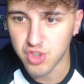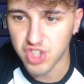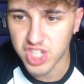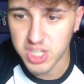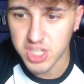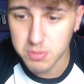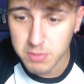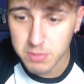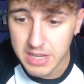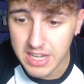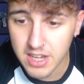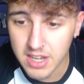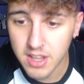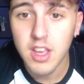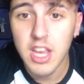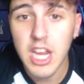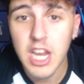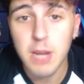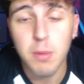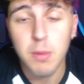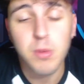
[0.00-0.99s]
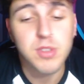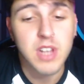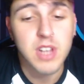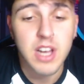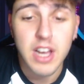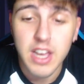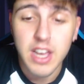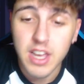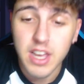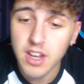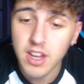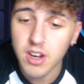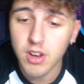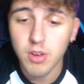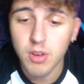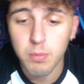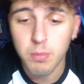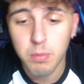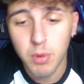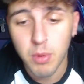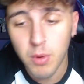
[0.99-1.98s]
6.000 y le a canjear
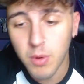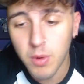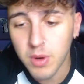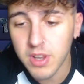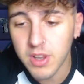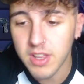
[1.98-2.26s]
por